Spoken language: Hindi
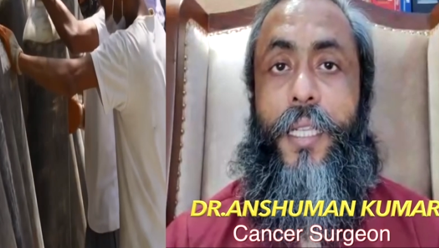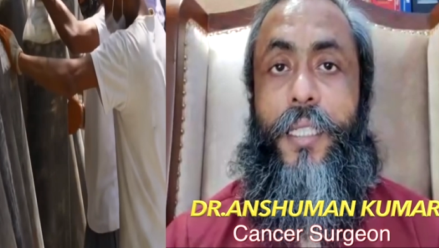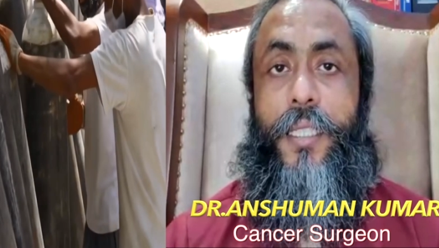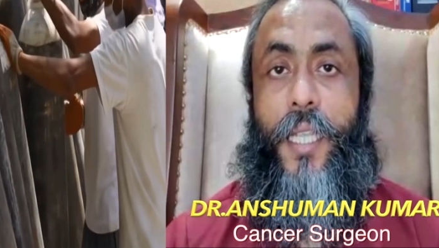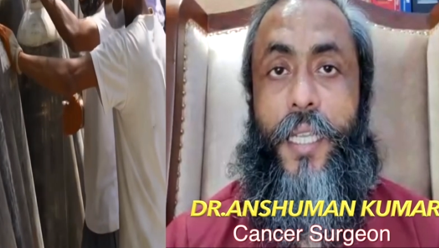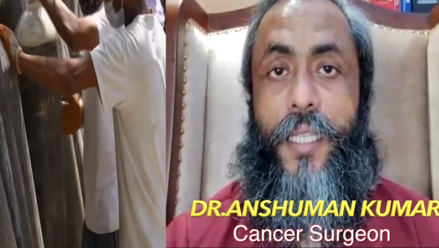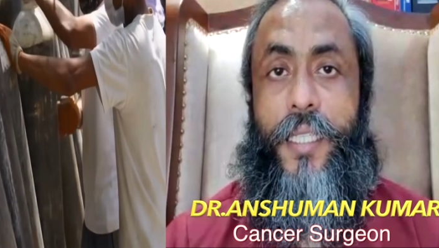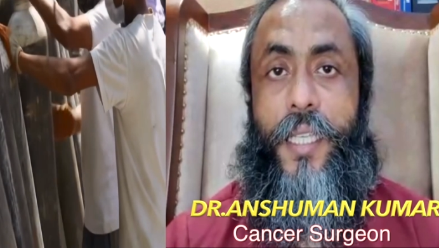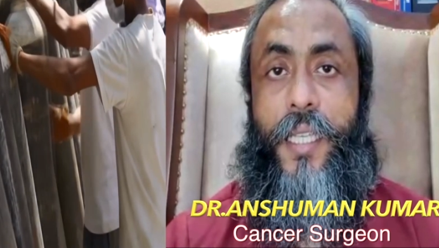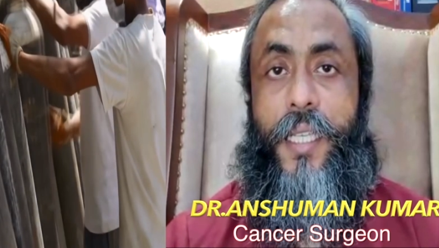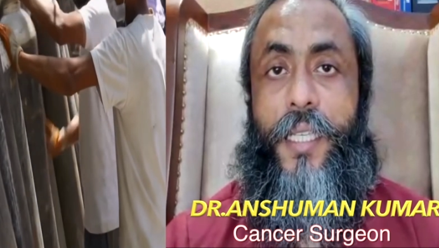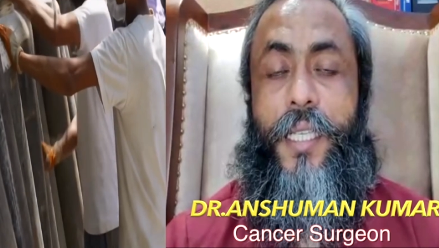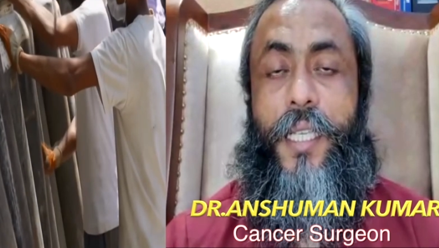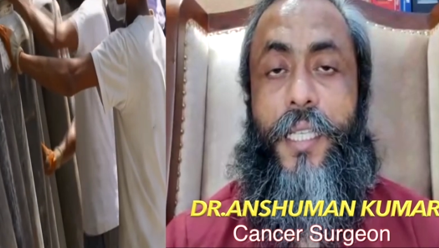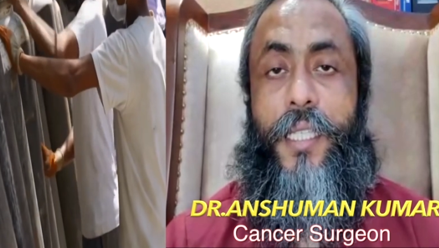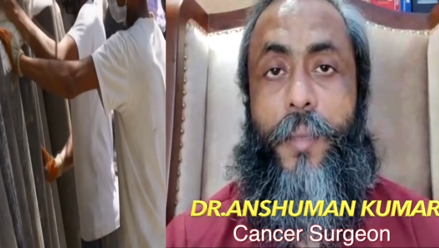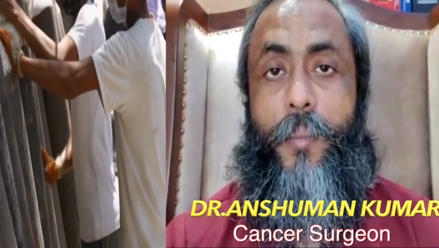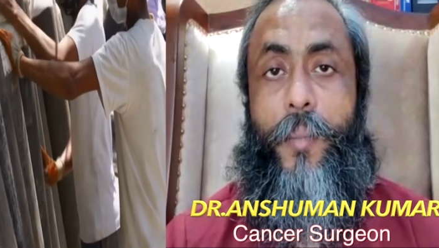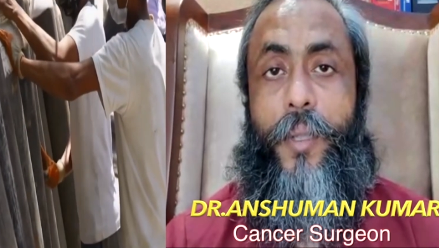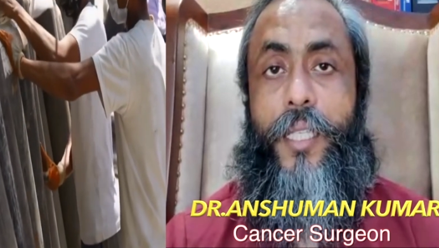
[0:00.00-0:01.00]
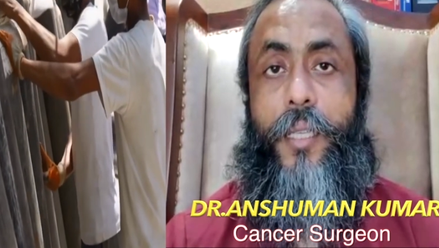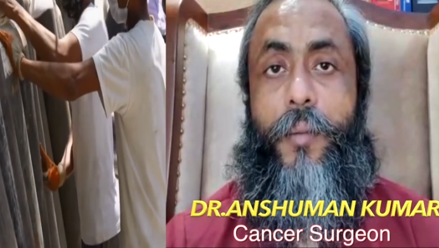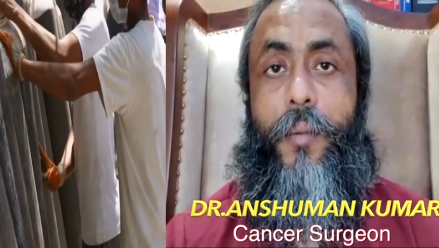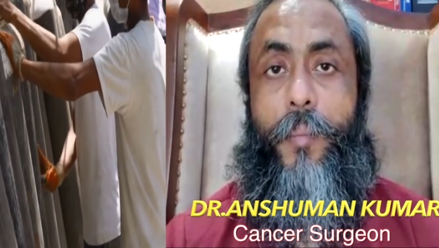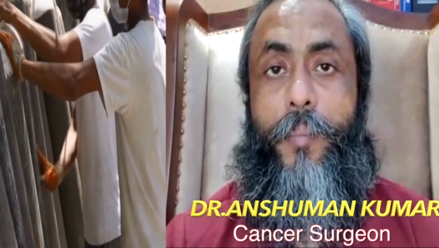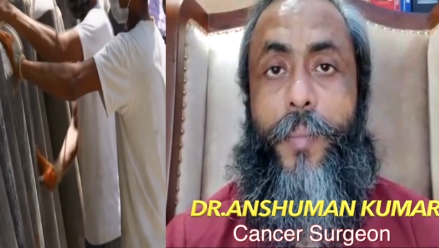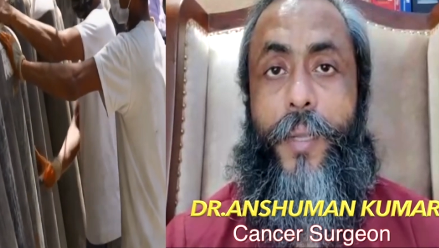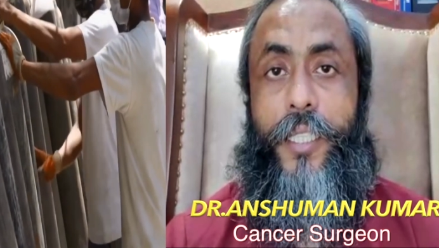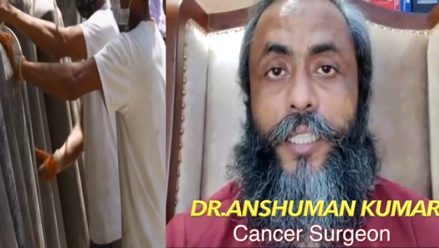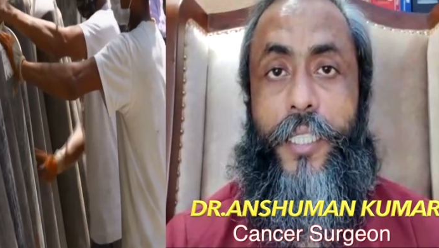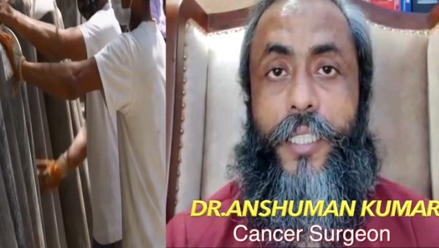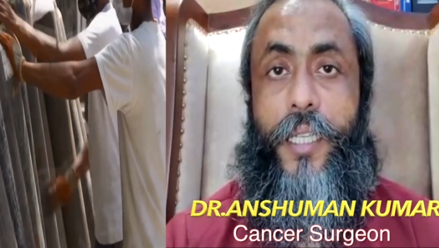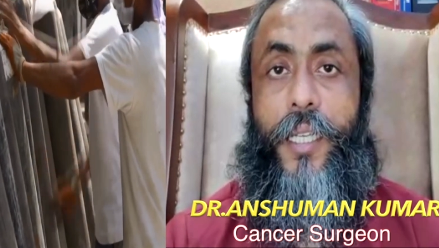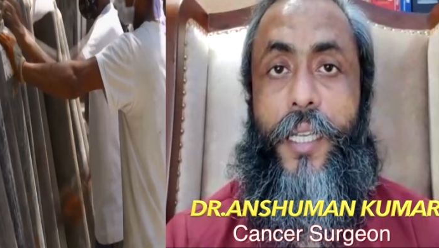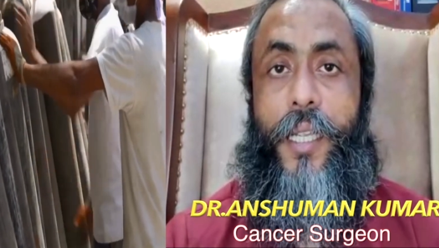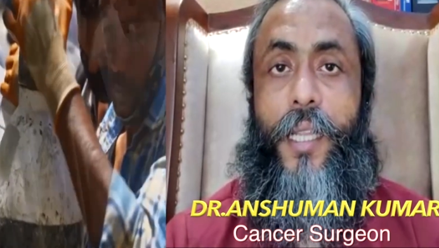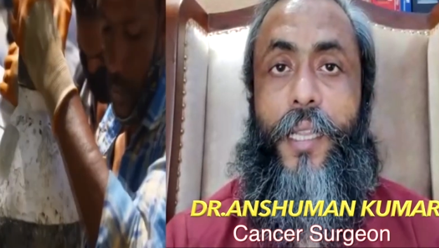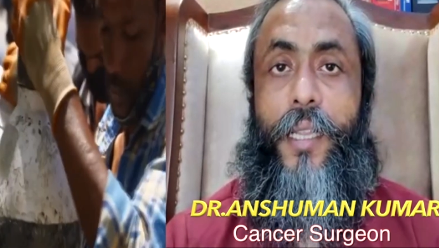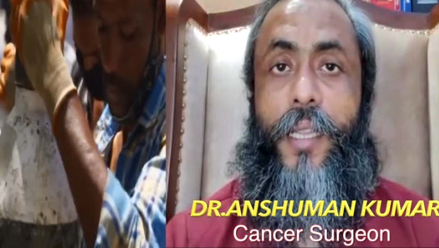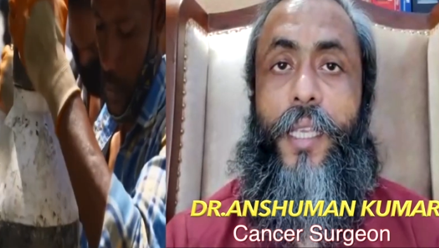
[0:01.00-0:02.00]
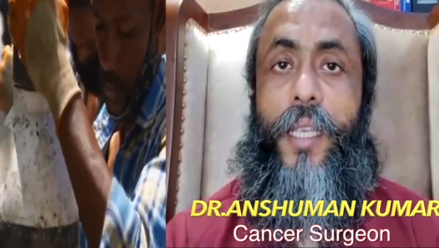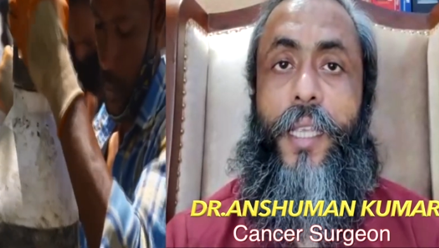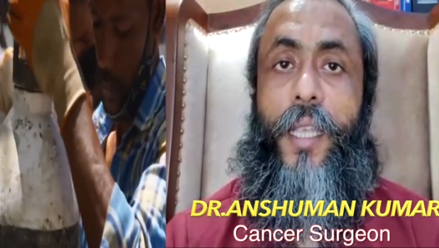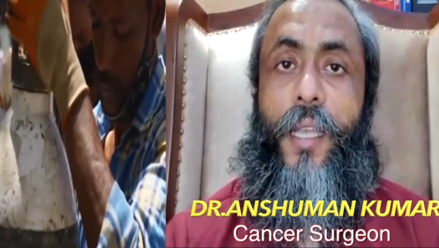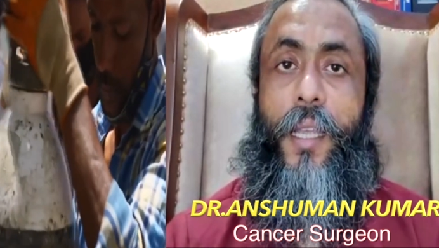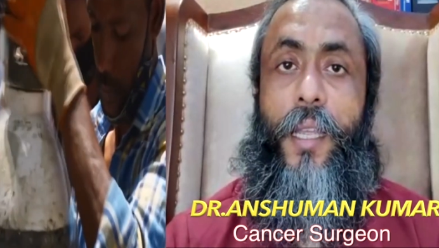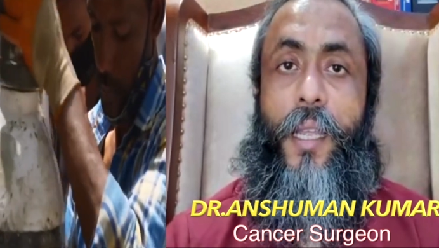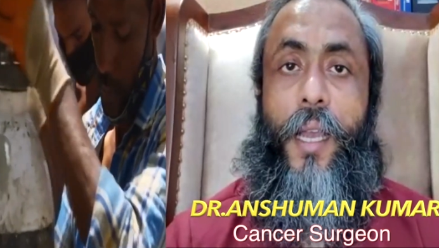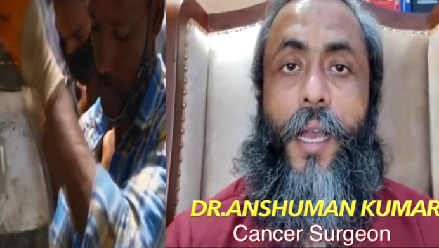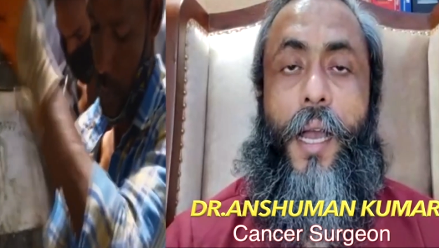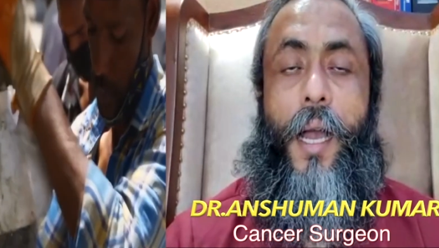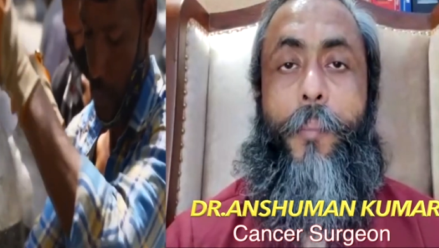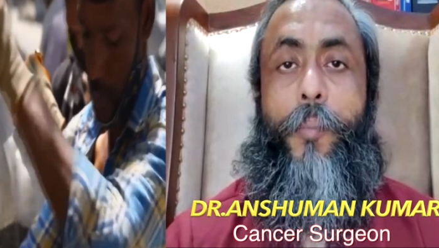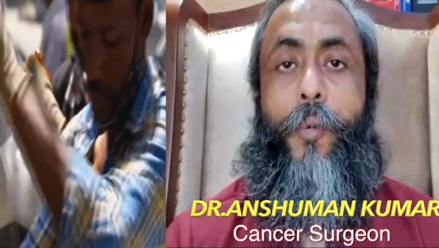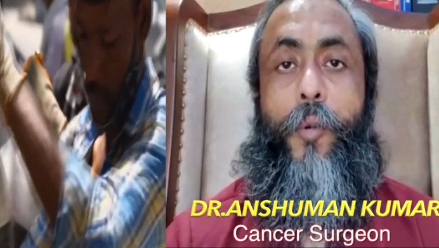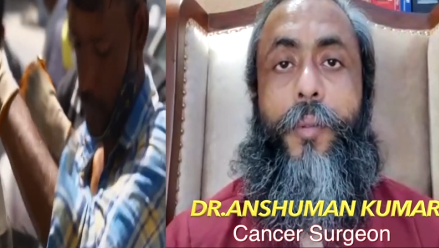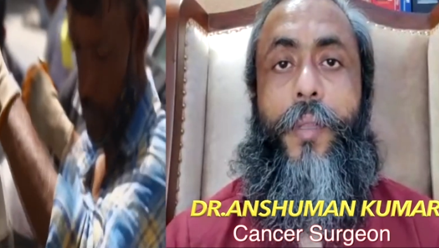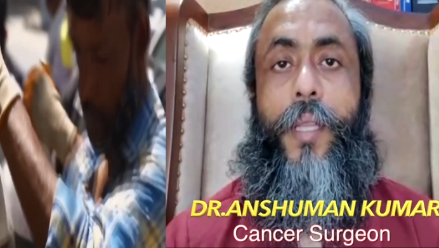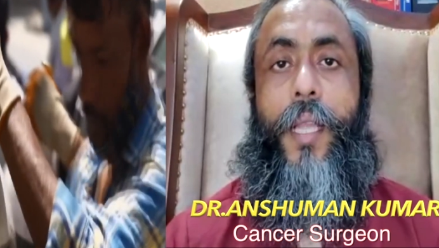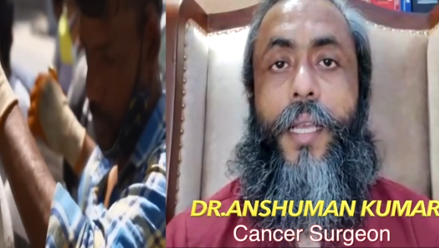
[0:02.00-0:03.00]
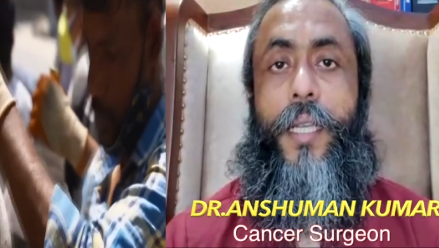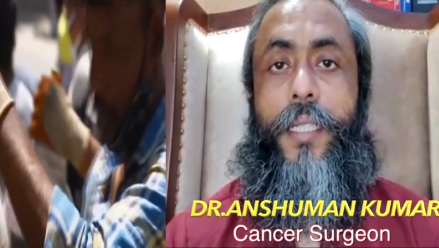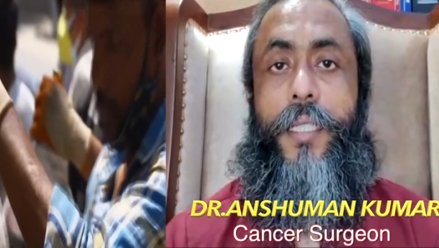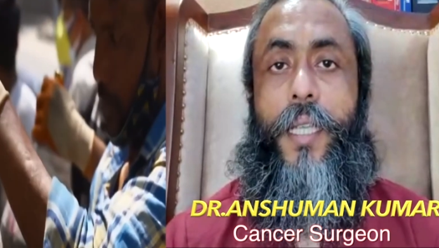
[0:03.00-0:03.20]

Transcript: जैसे जैसे समय समय पर चीजें निकलती है आपको बताया